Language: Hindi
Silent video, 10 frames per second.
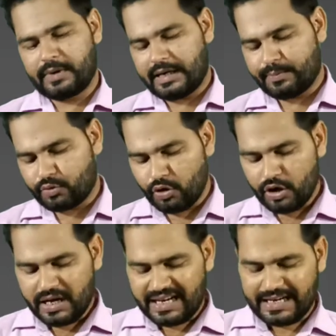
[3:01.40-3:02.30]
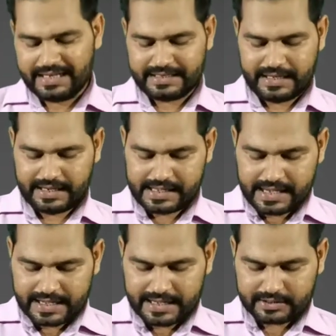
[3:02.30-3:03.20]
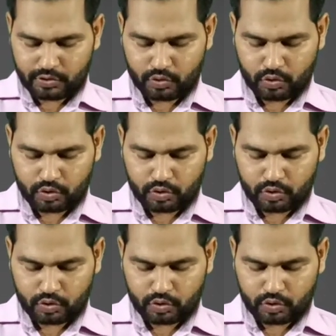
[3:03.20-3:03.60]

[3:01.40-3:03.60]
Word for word: पर आपको ले जाएगा ये कैश करो